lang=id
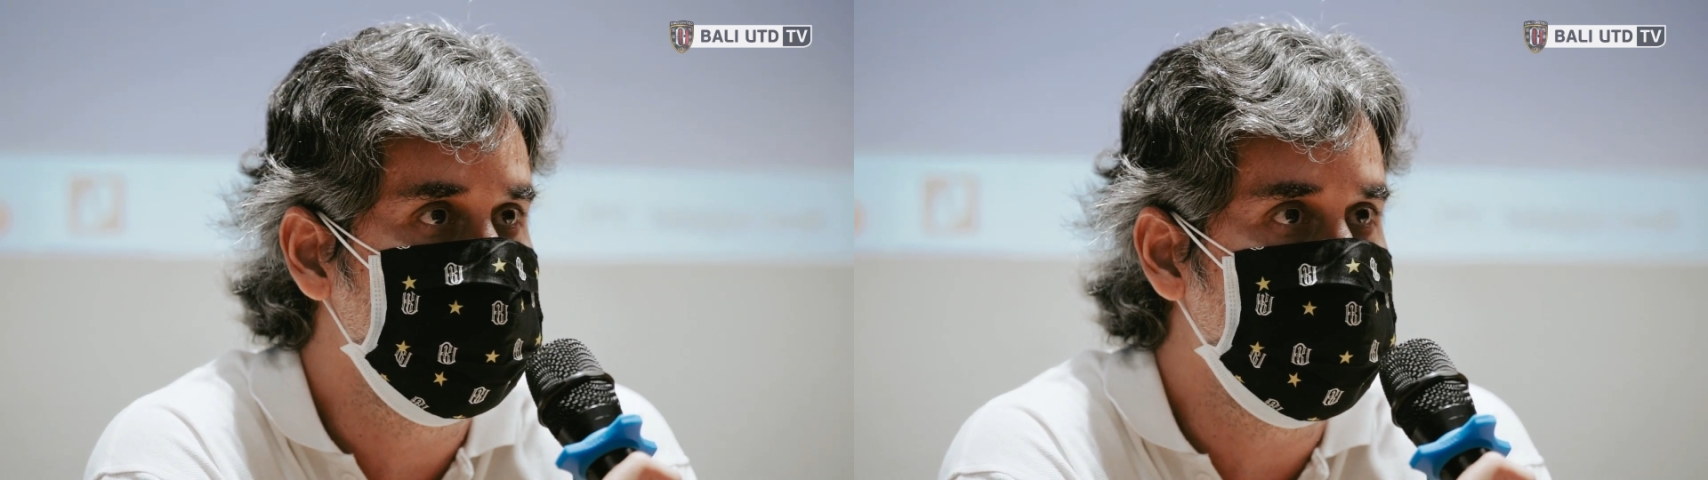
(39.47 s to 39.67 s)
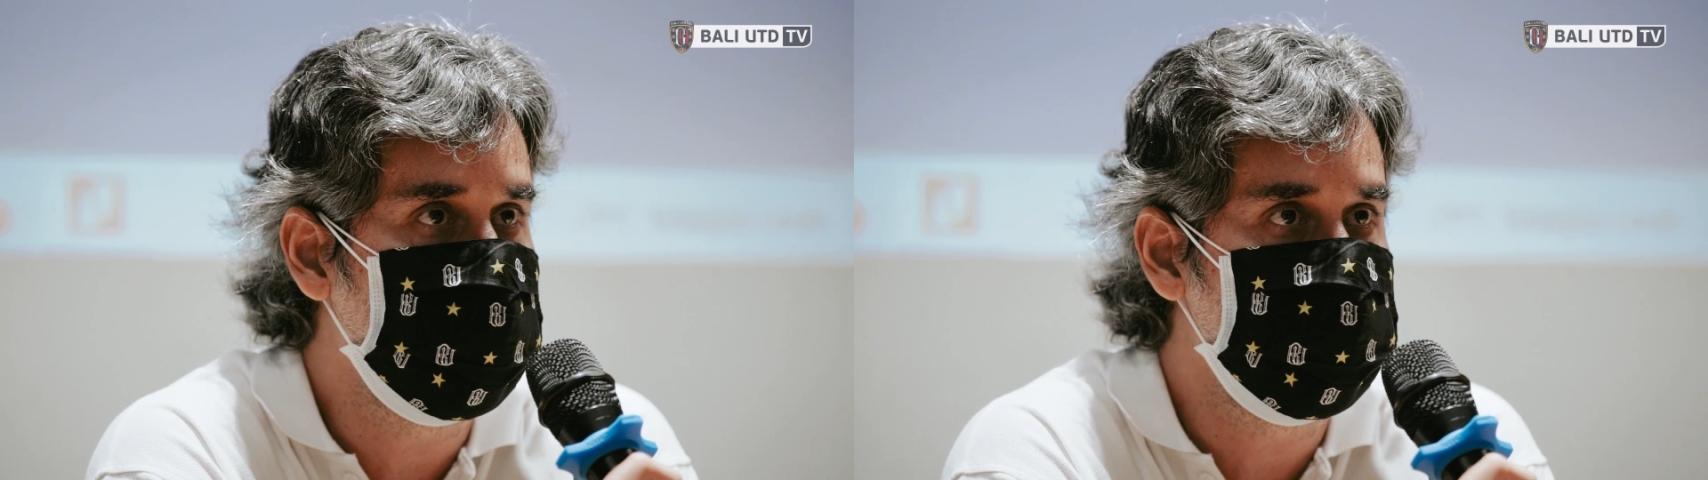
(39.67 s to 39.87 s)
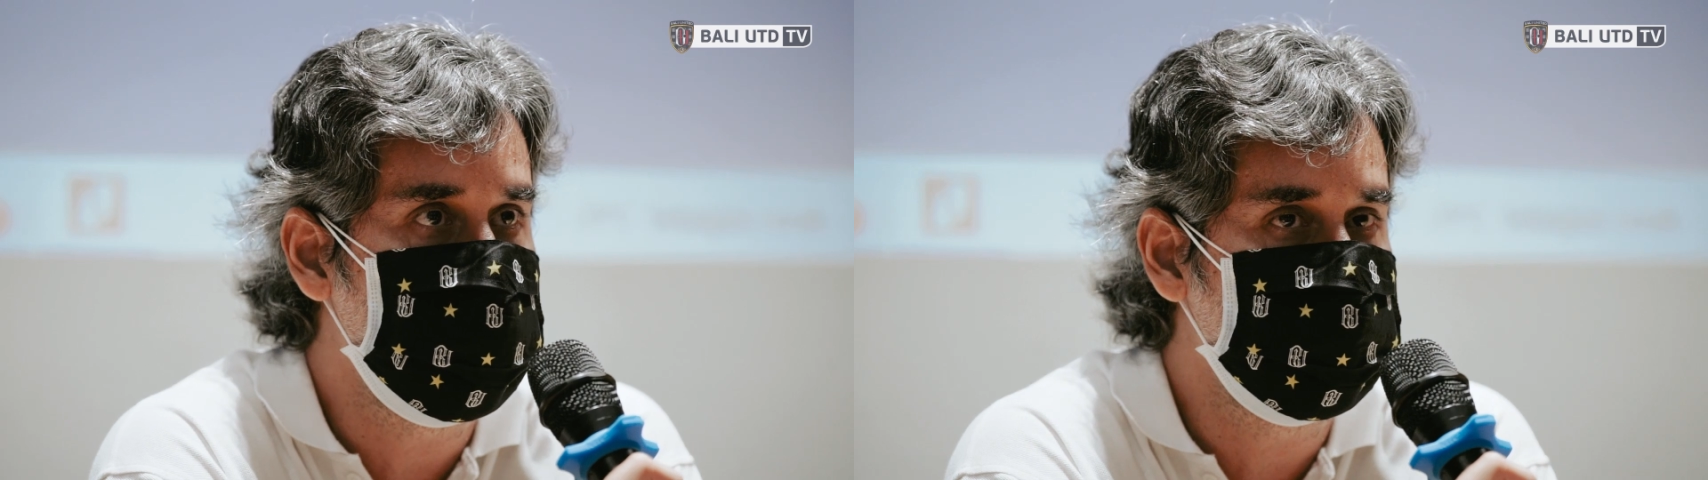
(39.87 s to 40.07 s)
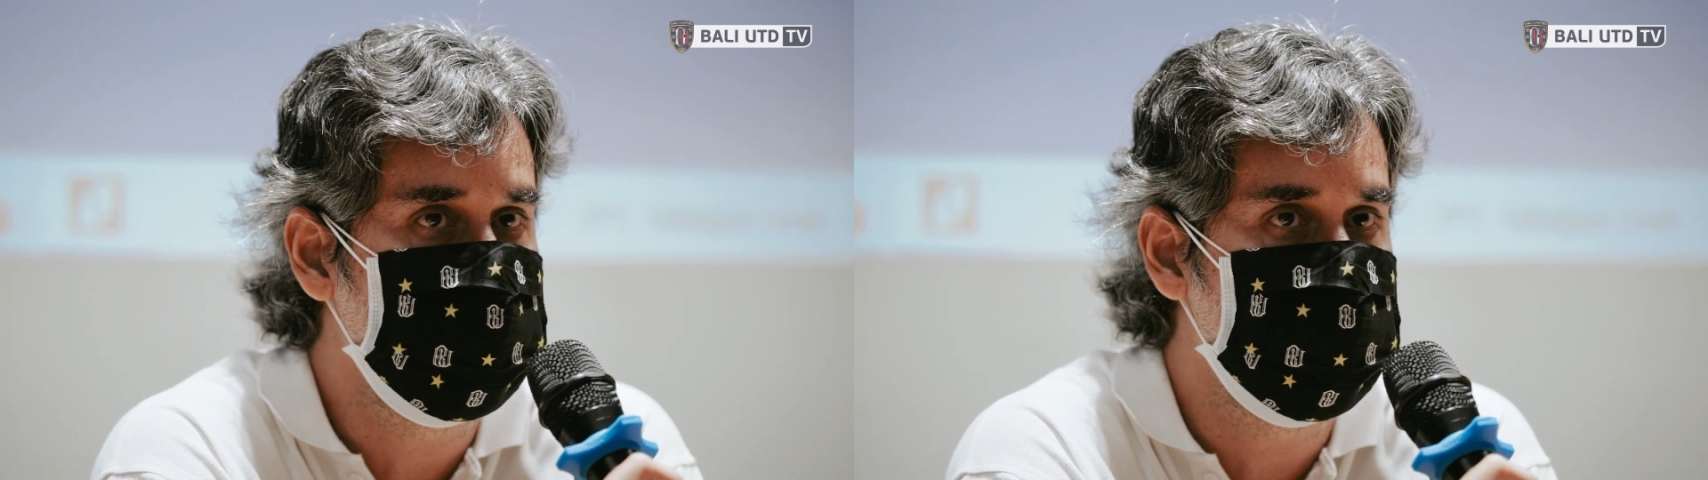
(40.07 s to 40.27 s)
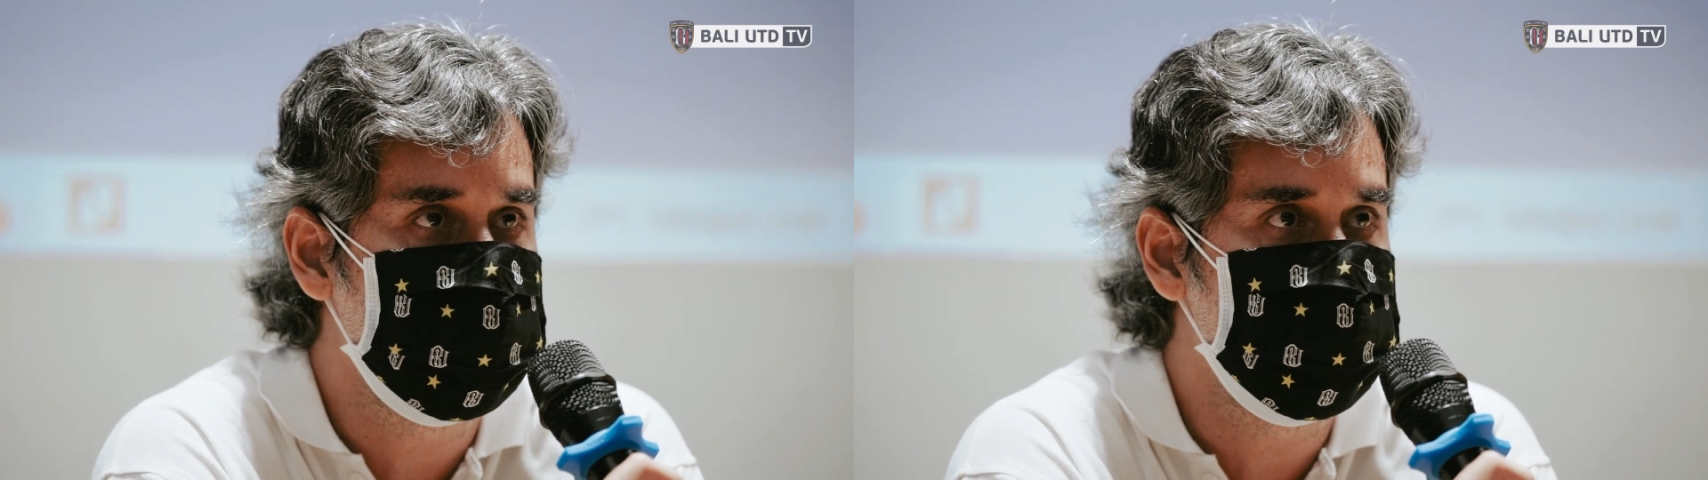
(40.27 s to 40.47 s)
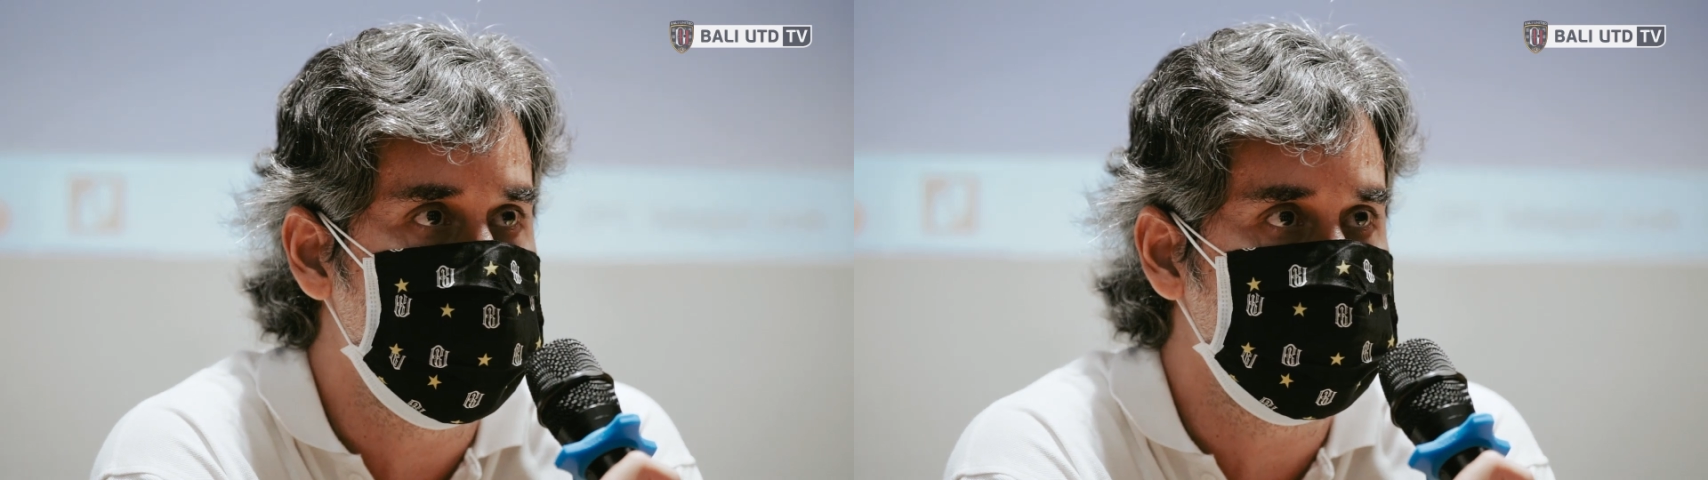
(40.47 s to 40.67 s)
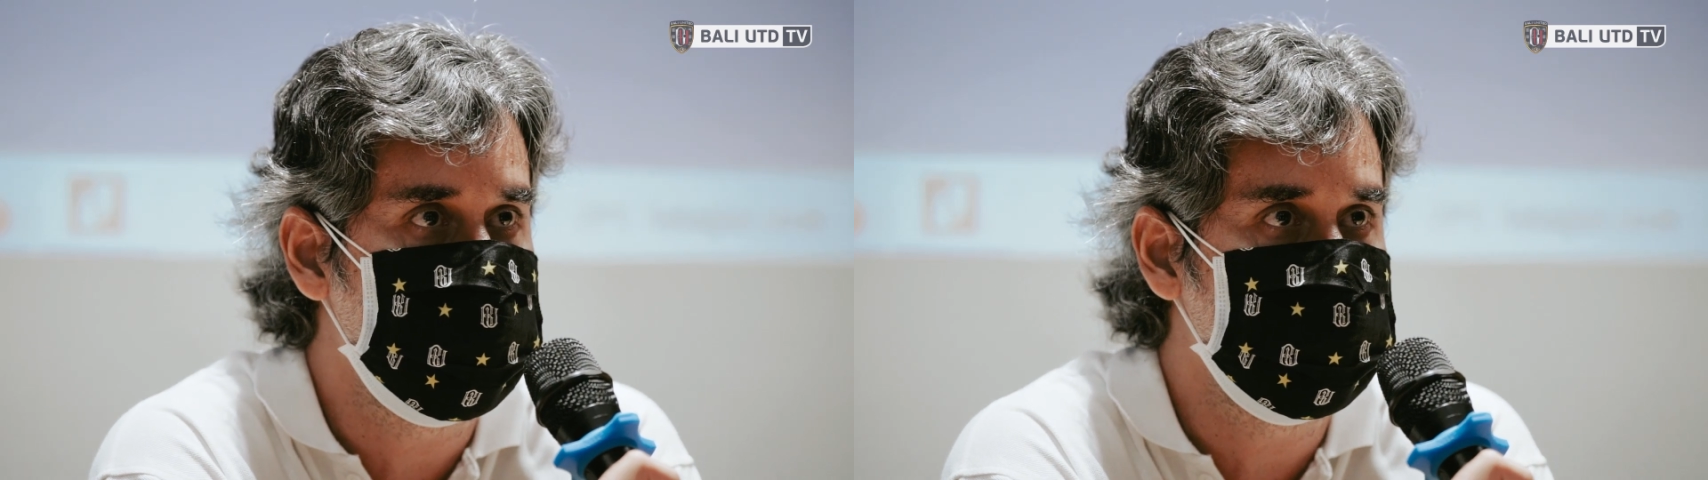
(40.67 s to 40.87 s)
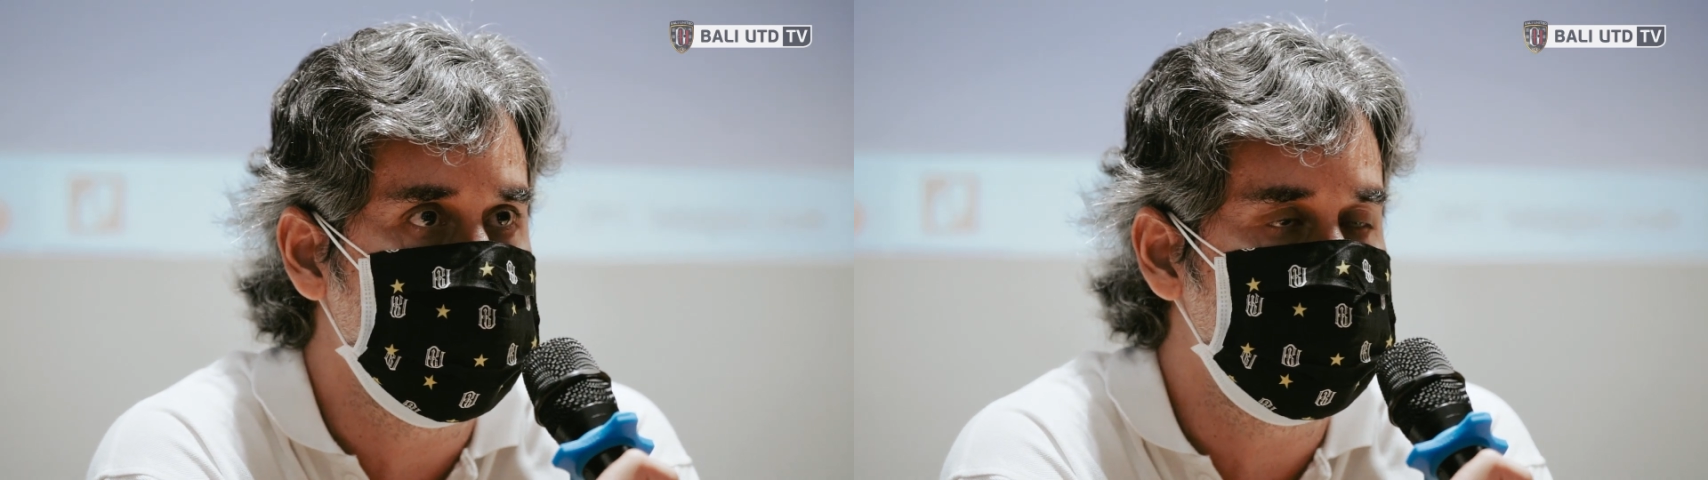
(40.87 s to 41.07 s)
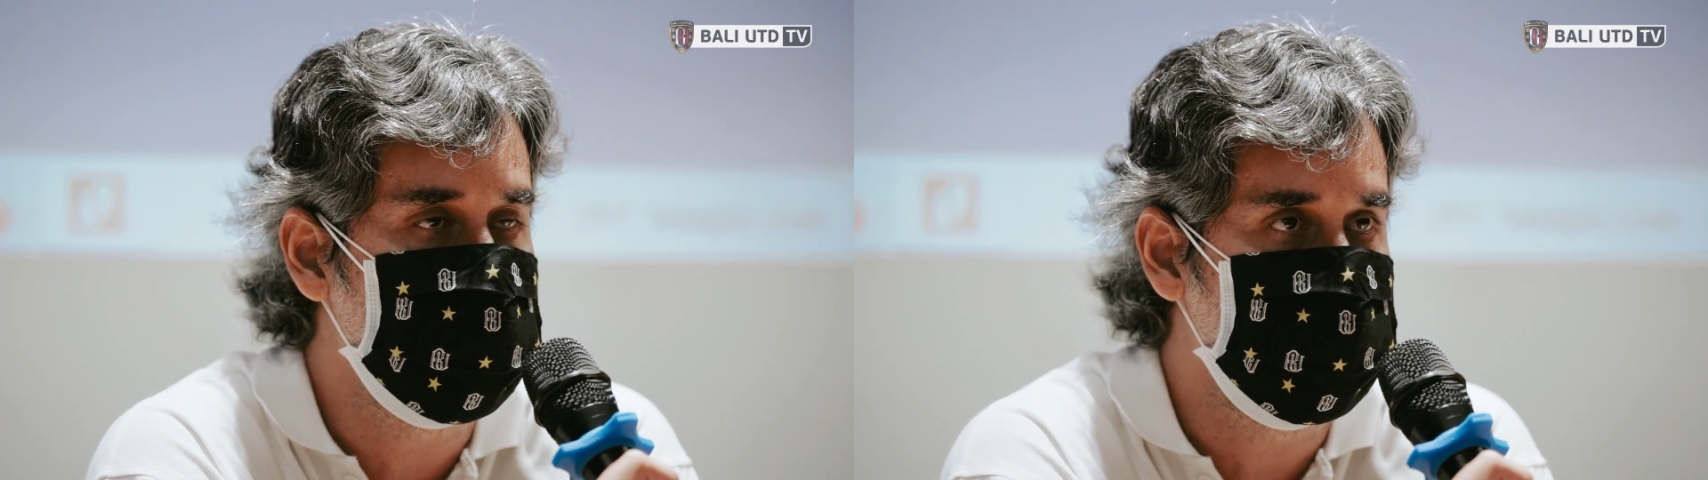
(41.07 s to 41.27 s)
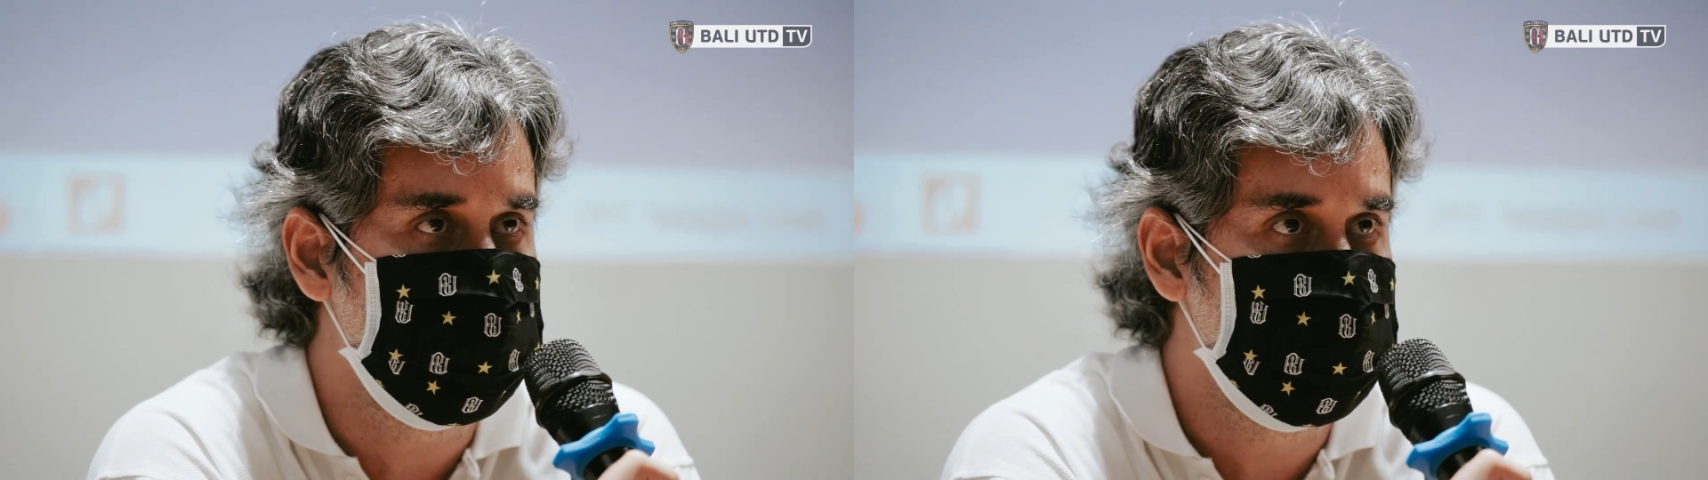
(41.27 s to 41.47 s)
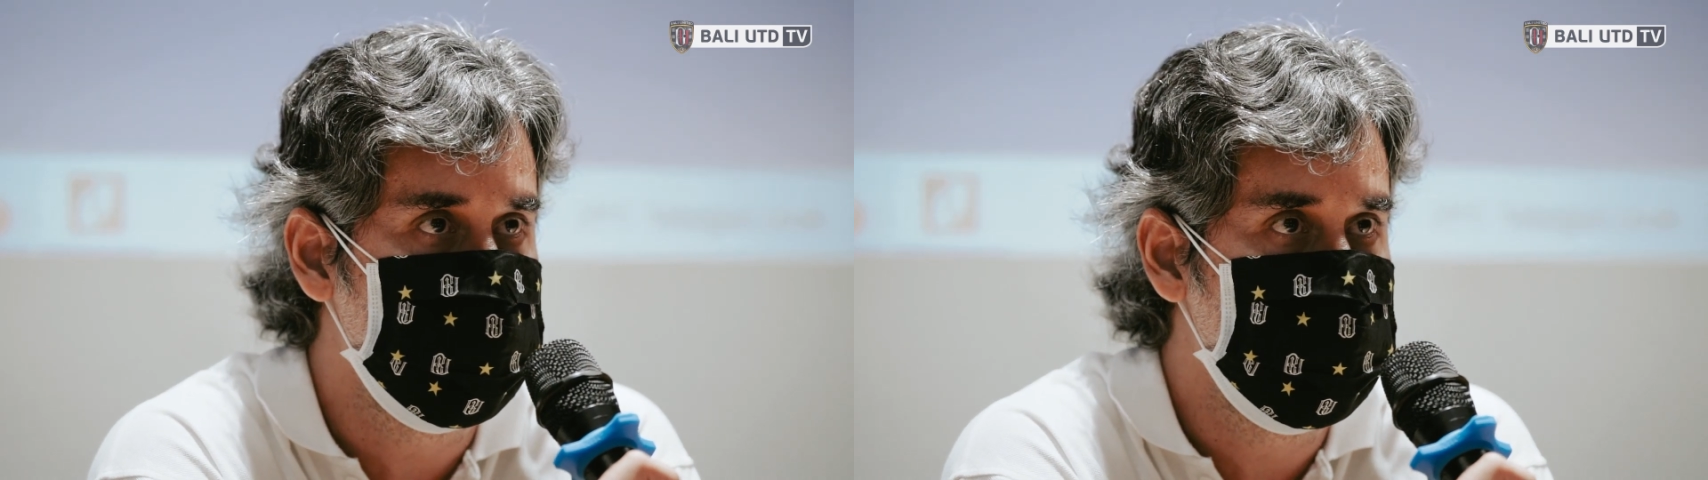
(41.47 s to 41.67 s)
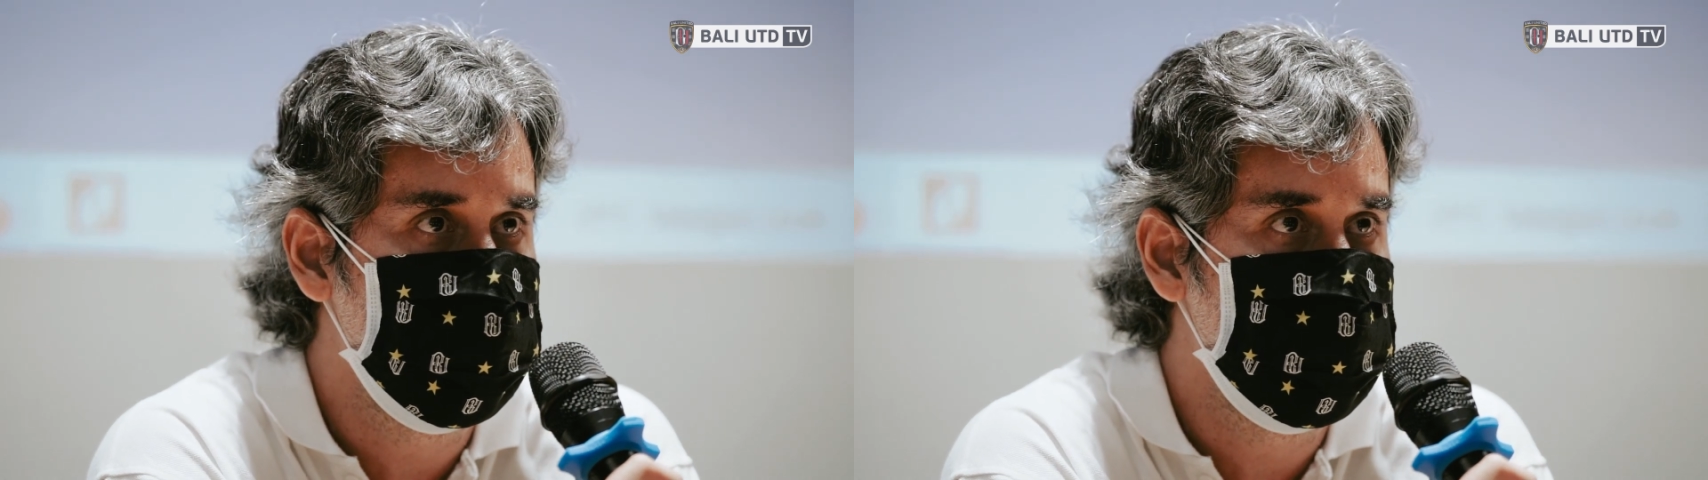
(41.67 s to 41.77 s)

dalam latihan buat persiapannya